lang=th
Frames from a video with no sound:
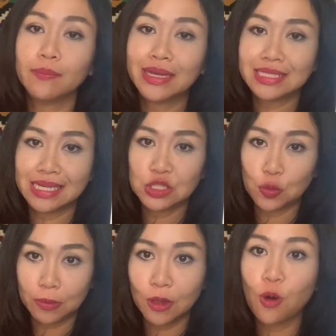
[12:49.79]
มันจะจ
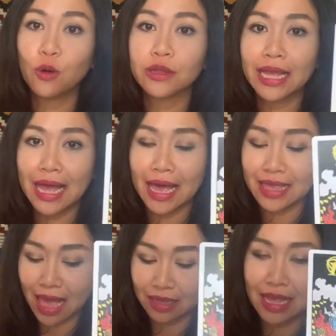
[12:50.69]
บลงนะคะ
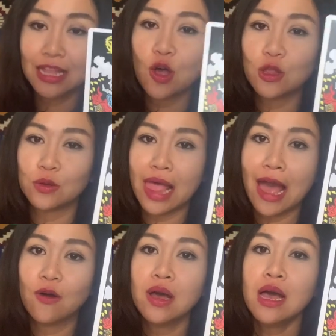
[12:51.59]
อย่างแน่นอนอยู่แล้ว